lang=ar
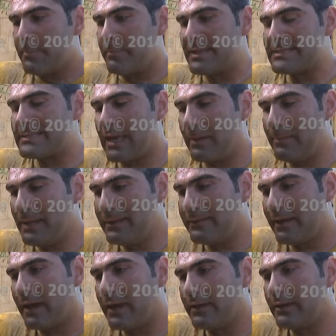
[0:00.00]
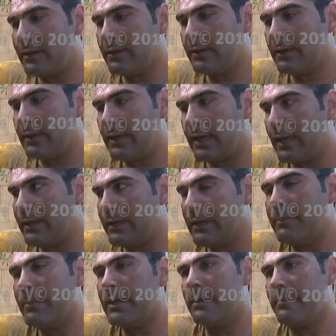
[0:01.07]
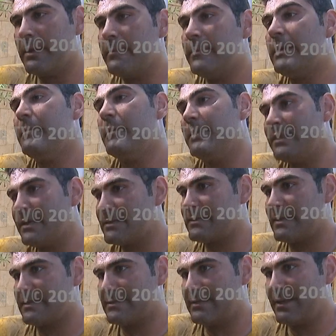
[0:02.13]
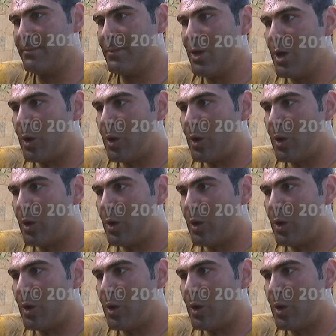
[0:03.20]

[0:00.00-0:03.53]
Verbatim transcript: بس عملتها انا لان ايمانا بلبنان ما بدي استسلم